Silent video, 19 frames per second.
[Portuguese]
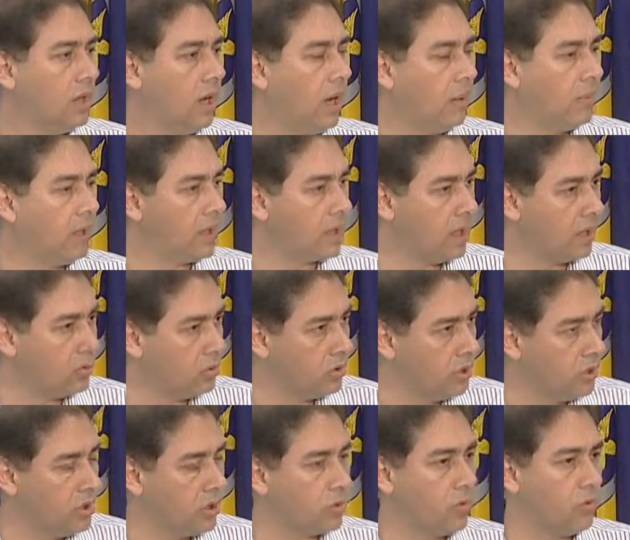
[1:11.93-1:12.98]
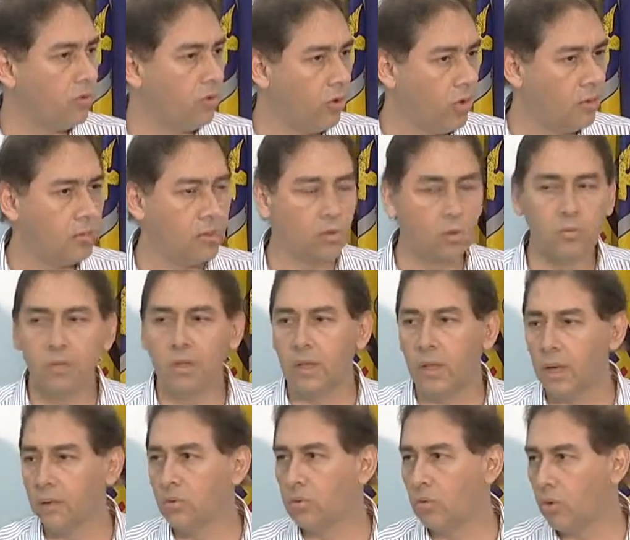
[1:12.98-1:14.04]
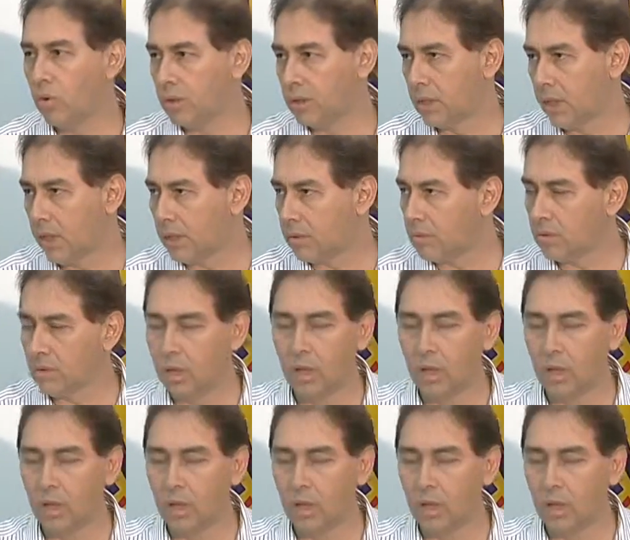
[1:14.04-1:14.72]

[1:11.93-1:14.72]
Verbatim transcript: a mercadoria conforme combinado no contrato.